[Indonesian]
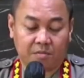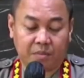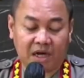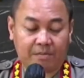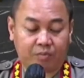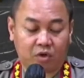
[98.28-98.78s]

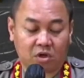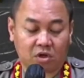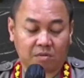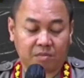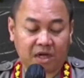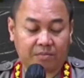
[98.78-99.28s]

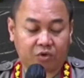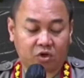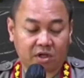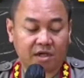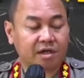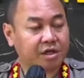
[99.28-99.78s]
pelapor
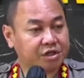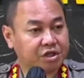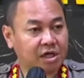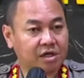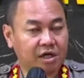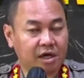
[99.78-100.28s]
melaporkan
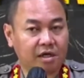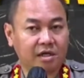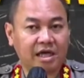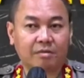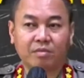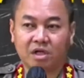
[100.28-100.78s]
kejadian
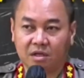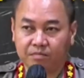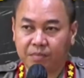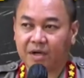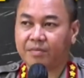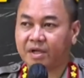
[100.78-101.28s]
yang
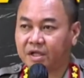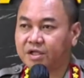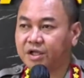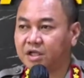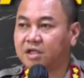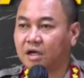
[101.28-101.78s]
menimpa pada
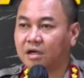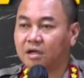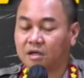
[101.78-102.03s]
dirinya